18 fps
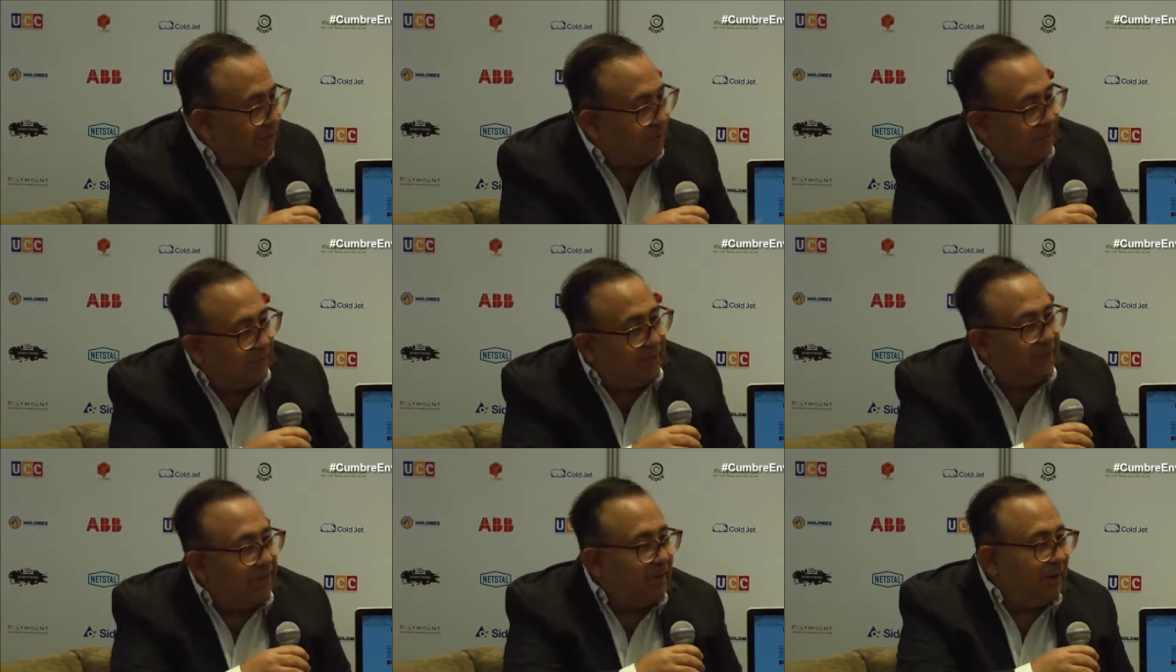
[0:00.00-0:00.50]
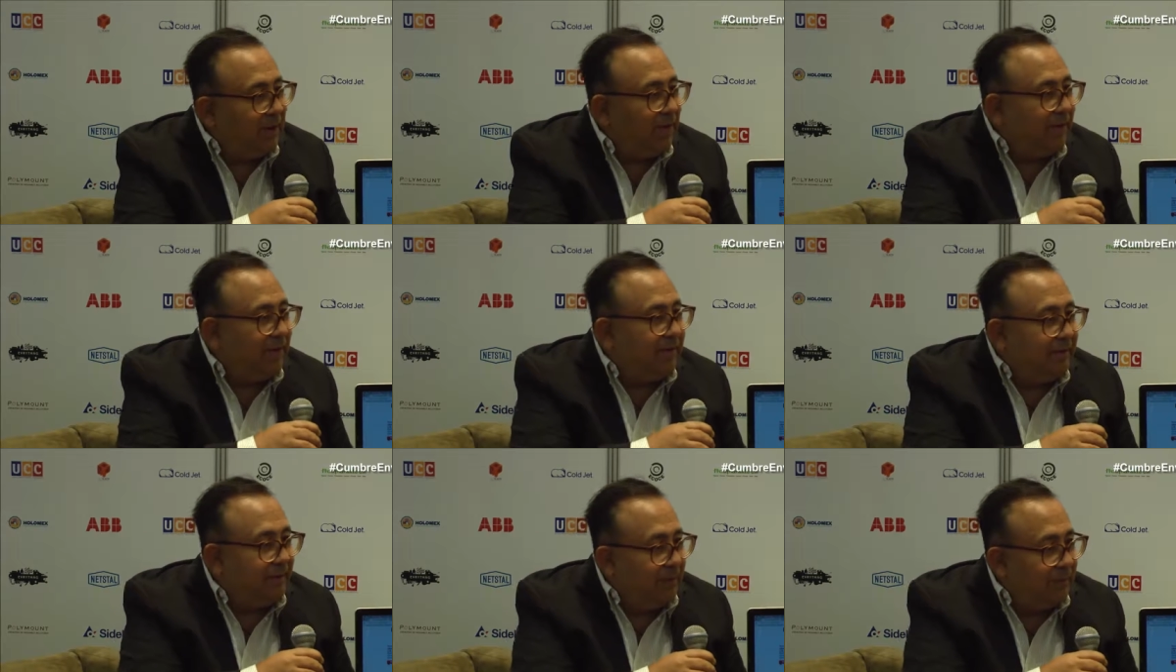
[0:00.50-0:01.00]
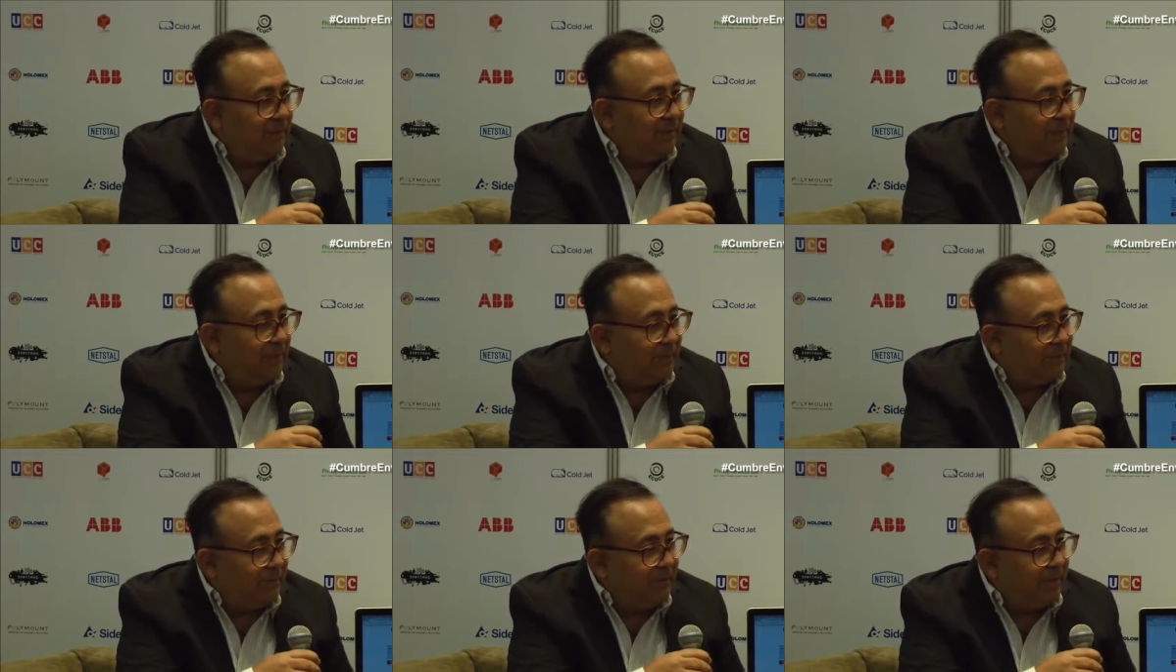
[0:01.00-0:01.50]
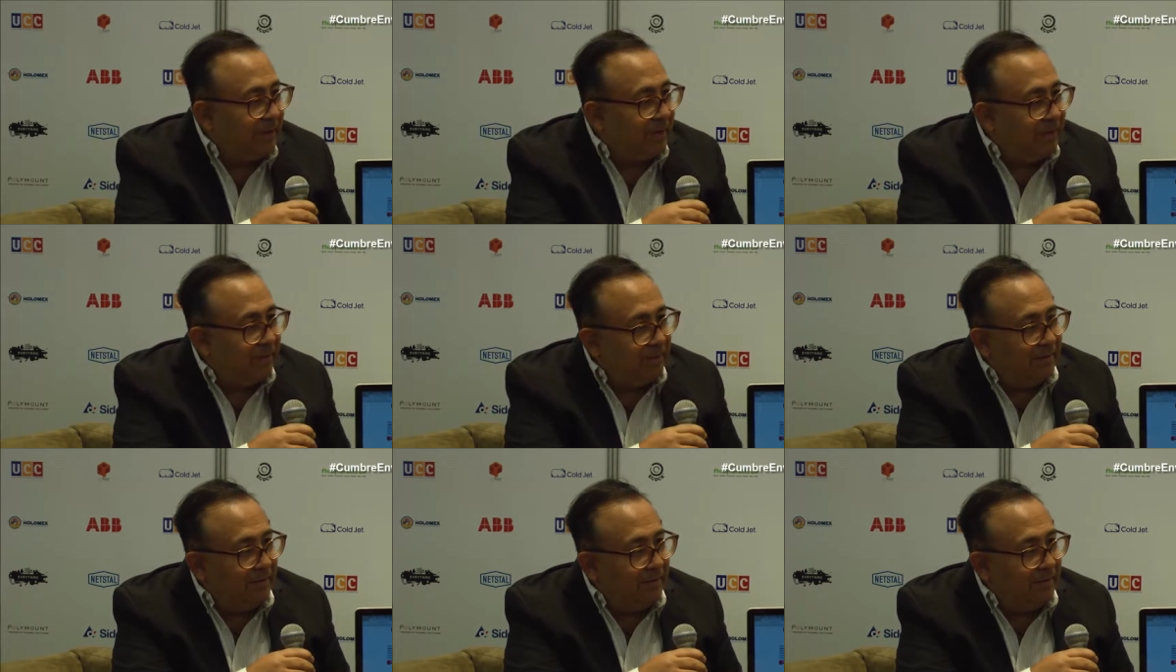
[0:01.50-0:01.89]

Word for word: te voy a decir, el diseño per se